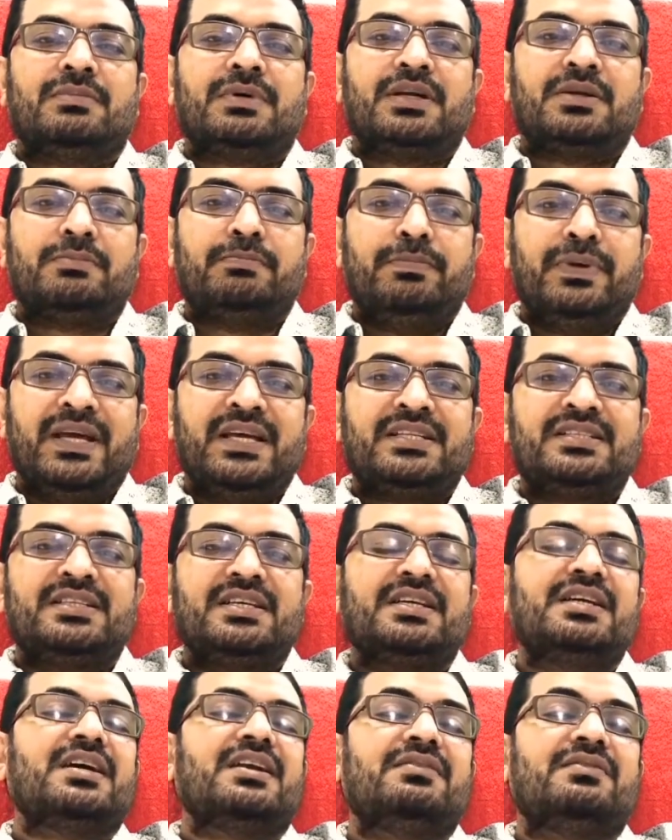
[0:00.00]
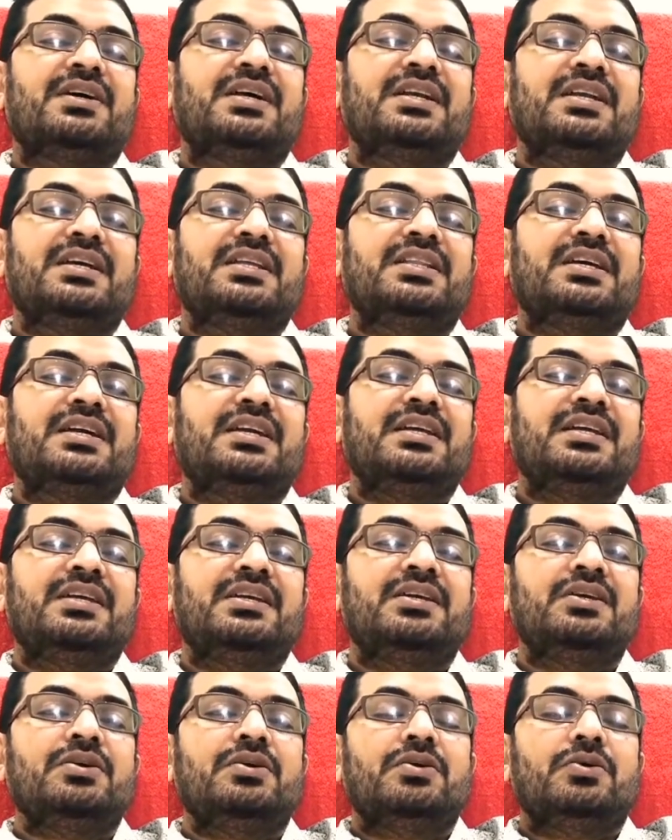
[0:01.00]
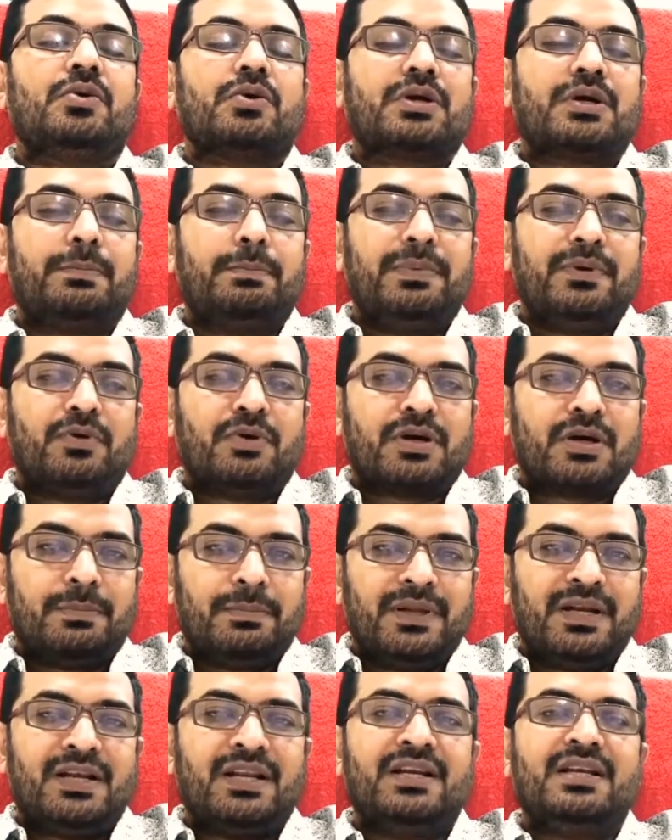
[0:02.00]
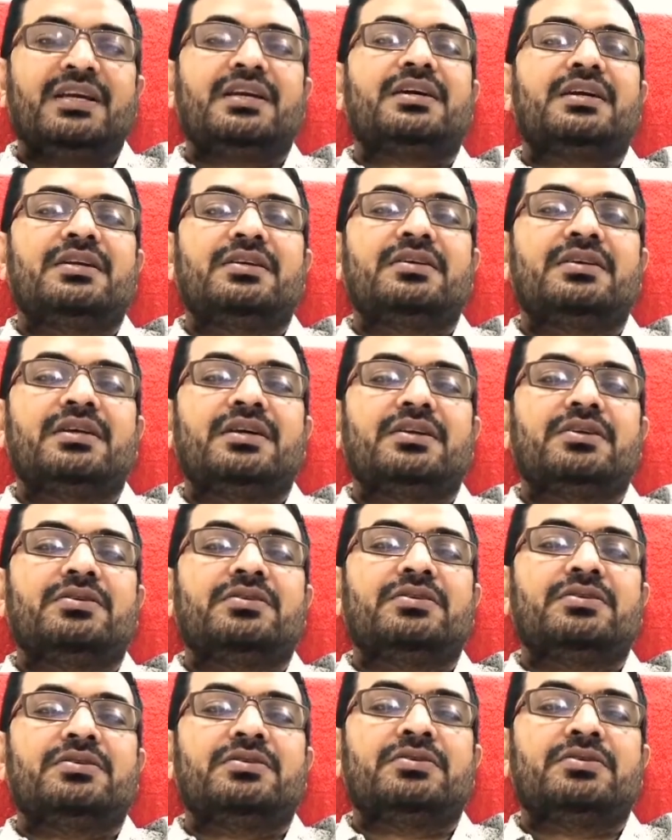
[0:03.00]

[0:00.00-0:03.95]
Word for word: మనం బేర్ చేయగలమా లేదా అని ఒక ఒక్క పిల్లల్నే కంటున్నారు